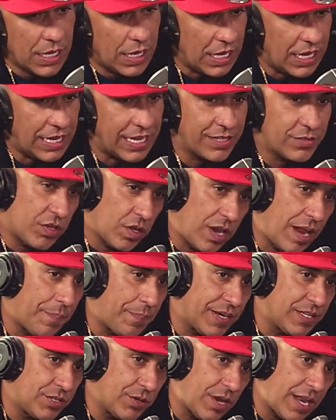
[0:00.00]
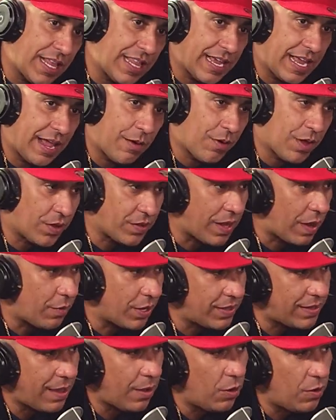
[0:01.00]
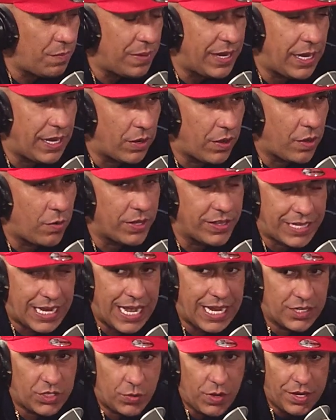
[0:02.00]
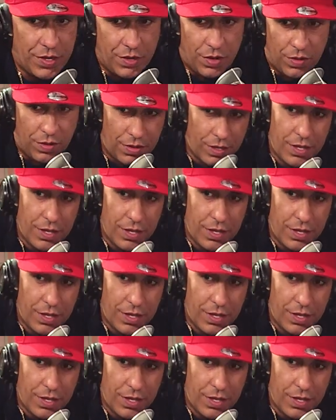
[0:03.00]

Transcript: y son las personas de que cuando te acuestas a dormir y no encuentras el sueño,